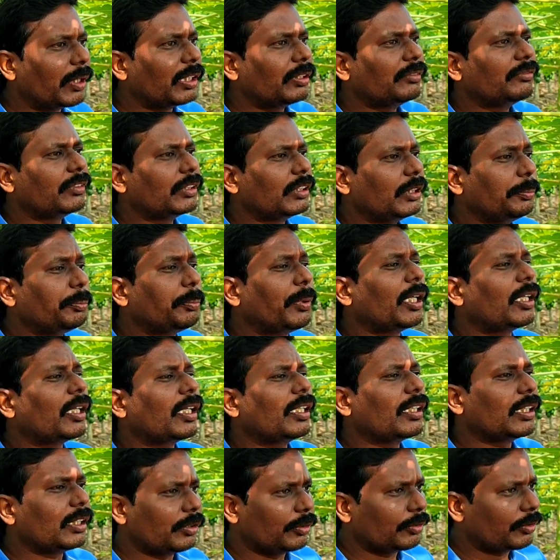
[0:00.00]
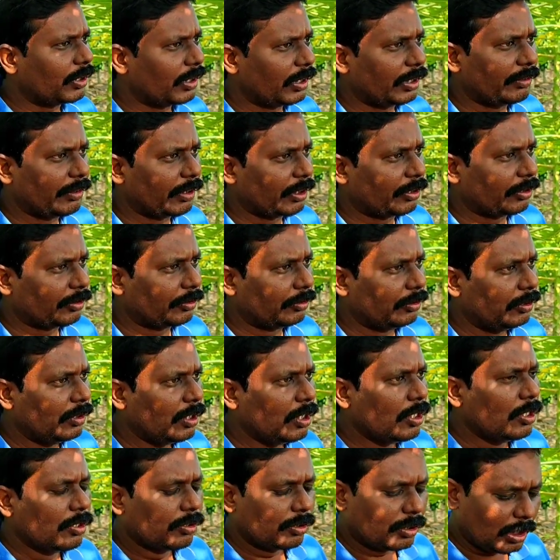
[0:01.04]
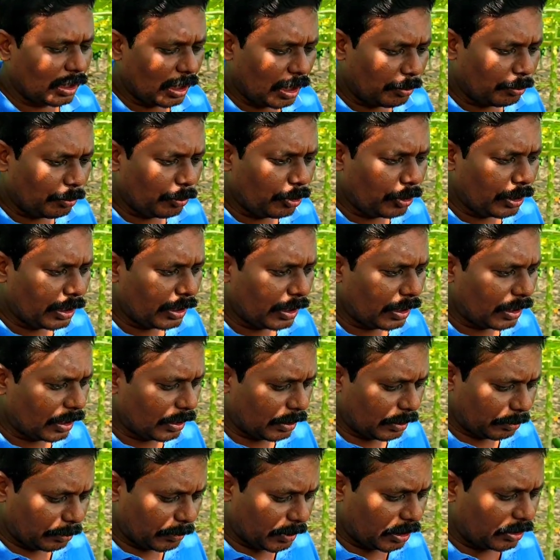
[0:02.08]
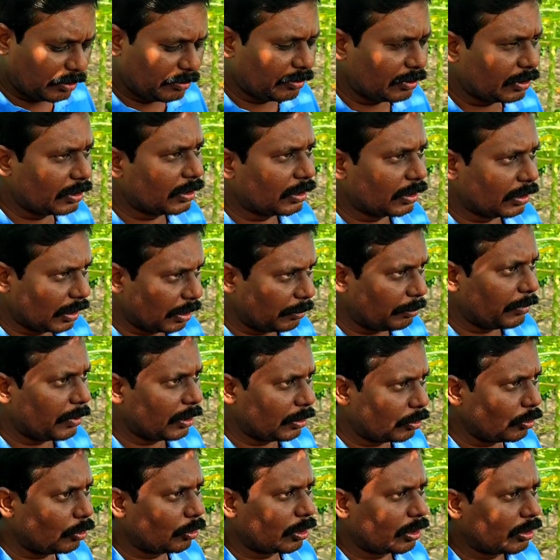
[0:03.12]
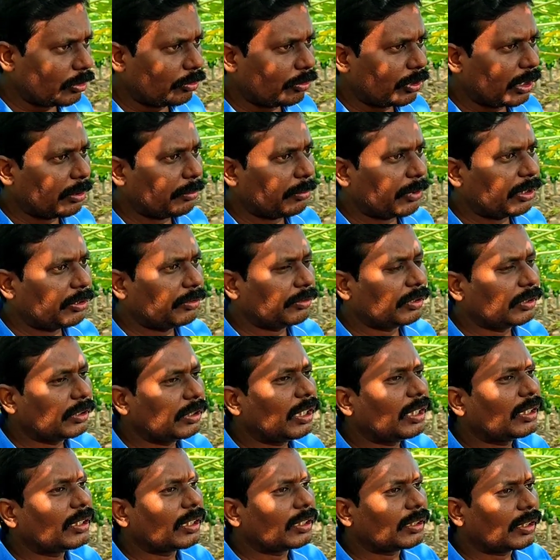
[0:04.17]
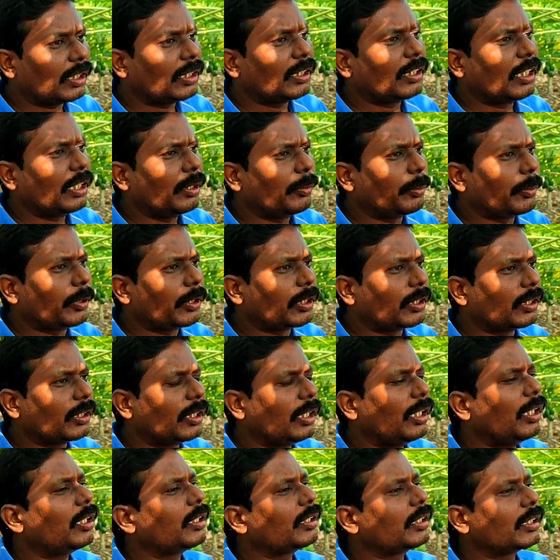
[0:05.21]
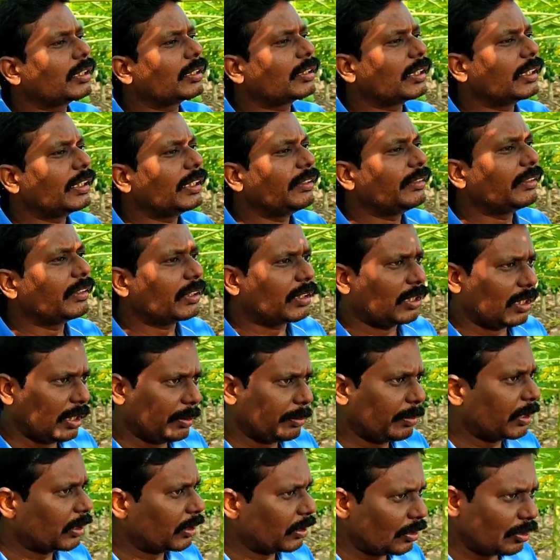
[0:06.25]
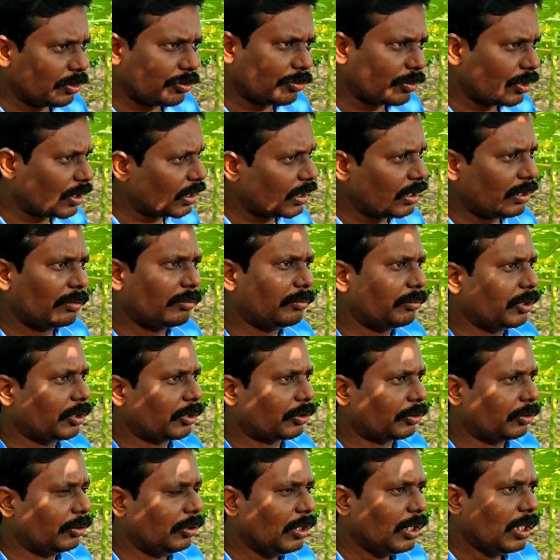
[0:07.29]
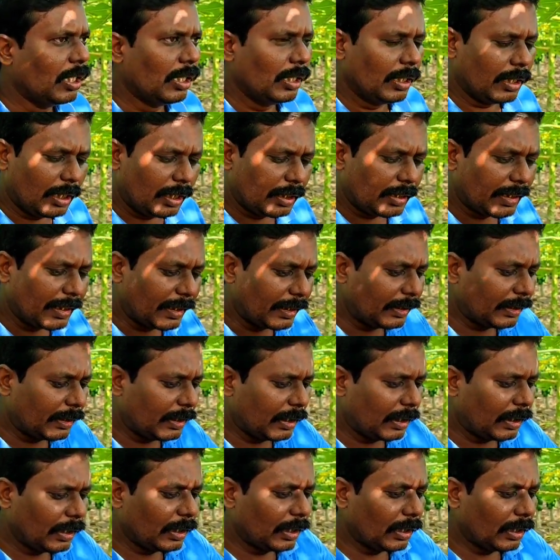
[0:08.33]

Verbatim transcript: மண் வந்து படாத அளவுக்கு நீங்கள் வைக்கணும் ஸோ நம்மளுடைய மண் வந்து நம்ம தோட்டத்தினுடைய மண் வந்து அந்த தண்டில் போட்டுங்கன்னா அந்த செடி வந்து காப்பாற்றுறது கொஞ்சம் சிரமமாக இருக்கும் ஏன்னா அது எந்த